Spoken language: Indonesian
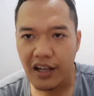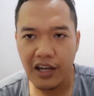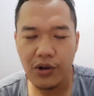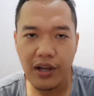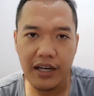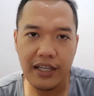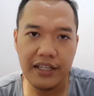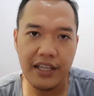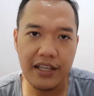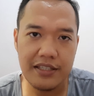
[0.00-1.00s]
Kalau kalian
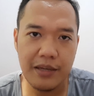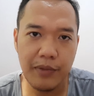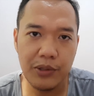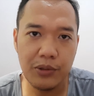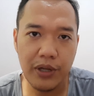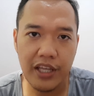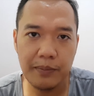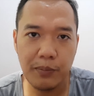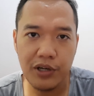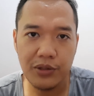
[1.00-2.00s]
ingat zaman dulu
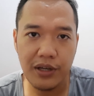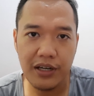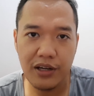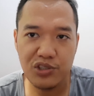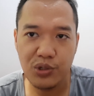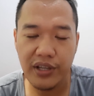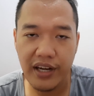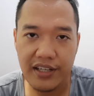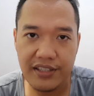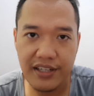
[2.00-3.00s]
handphone itu kan ada Sony
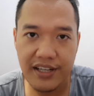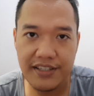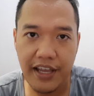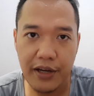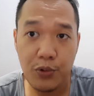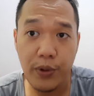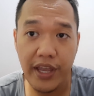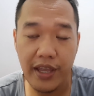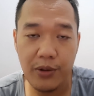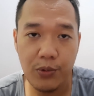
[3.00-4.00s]
Ericsson yang seri
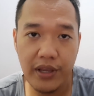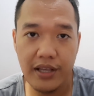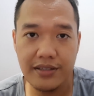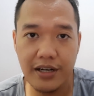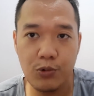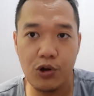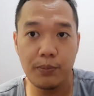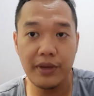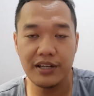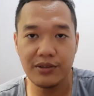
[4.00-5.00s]
W, W seri
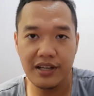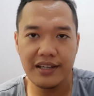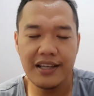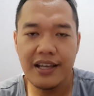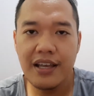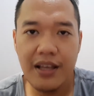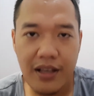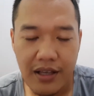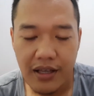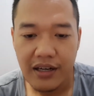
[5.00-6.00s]
Walkman itu kan
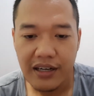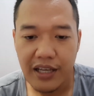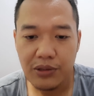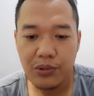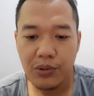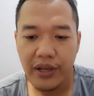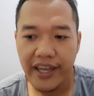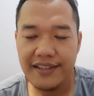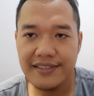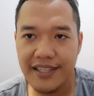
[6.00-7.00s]
Nah itu
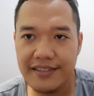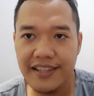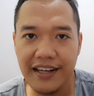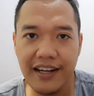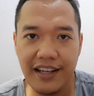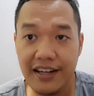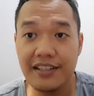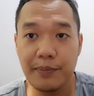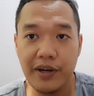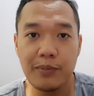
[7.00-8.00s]
headset standar karena
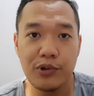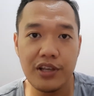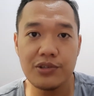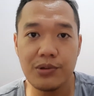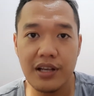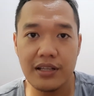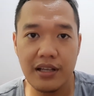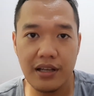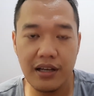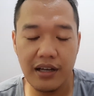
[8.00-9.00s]
saya pernah punya juga
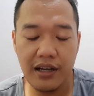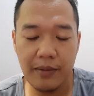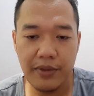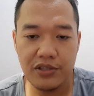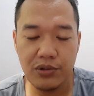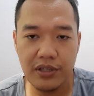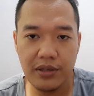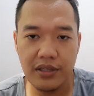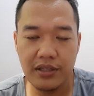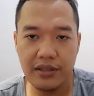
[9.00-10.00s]
uh, eh, HP
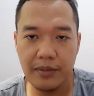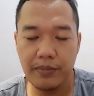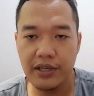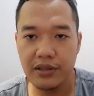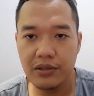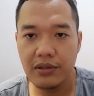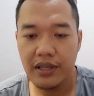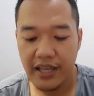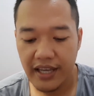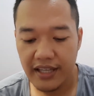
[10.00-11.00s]
Sony tipe itu
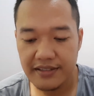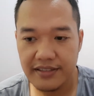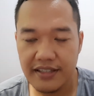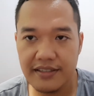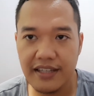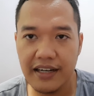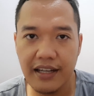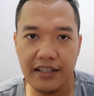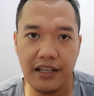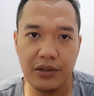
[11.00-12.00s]
headset
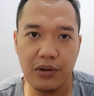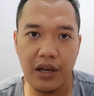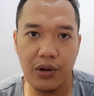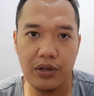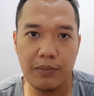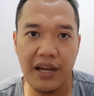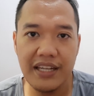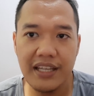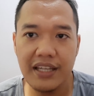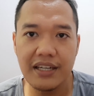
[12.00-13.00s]
standarnya itu kalau
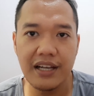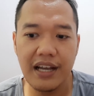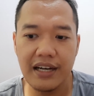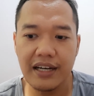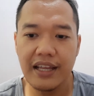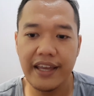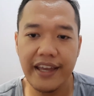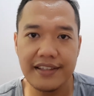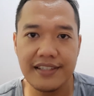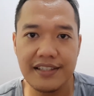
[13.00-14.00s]
dibandingin dengan
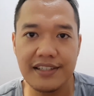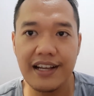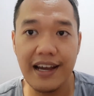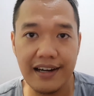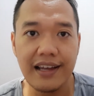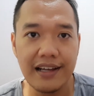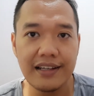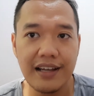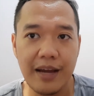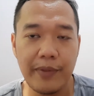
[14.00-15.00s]
headset sekarang
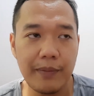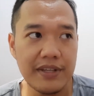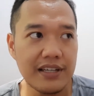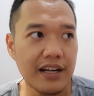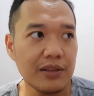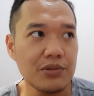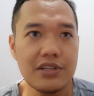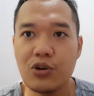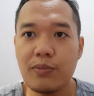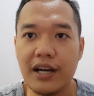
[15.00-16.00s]
HP-HP sekarang itu
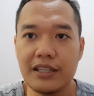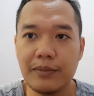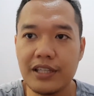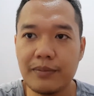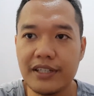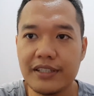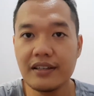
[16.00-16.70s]
jauh banget teman-teman.